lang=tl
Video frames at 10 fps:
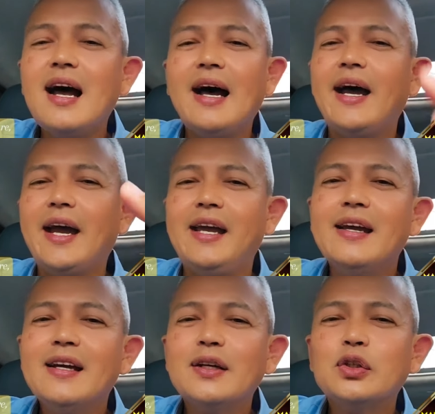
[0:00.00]

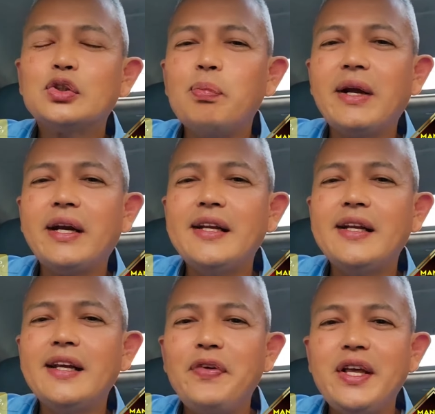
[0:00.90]
Ay gusto ko marinig
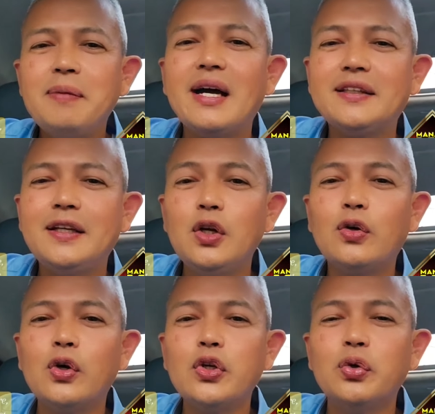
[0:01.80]
ang feedback ninyo
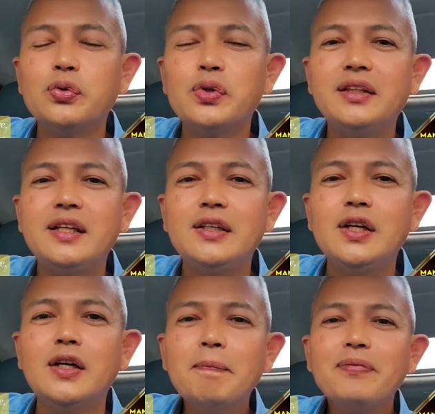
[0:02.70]
kung yung rant
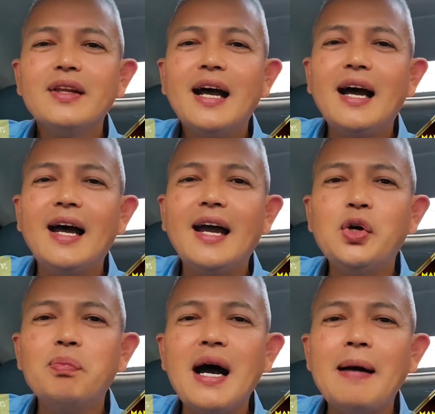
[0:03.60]
ninyo ay
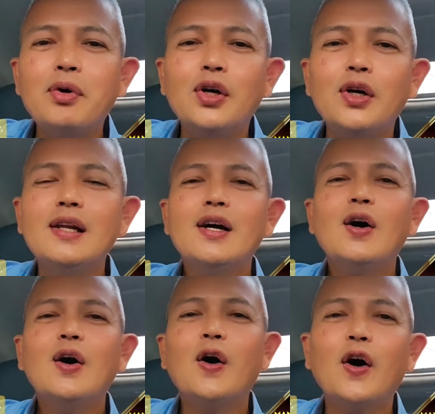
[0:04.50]
humabol
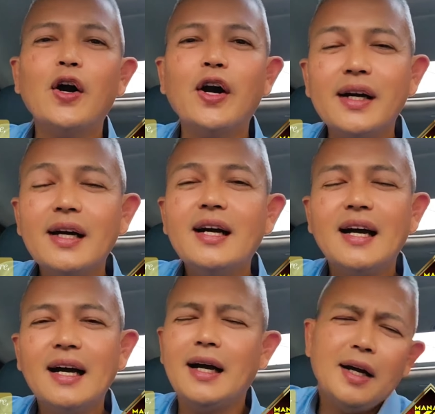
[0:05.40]
or
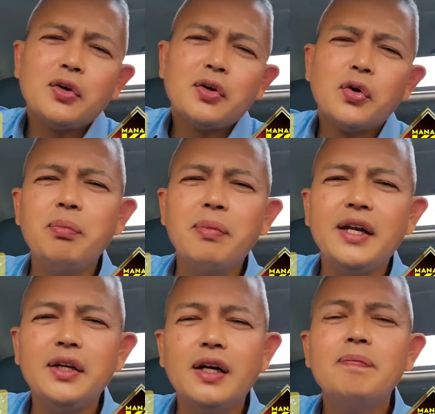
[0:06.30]
uh, kung ano
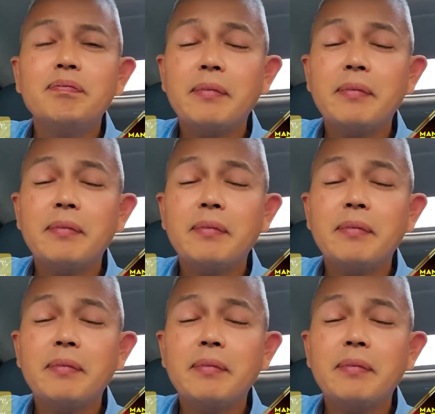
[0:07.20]
man, no?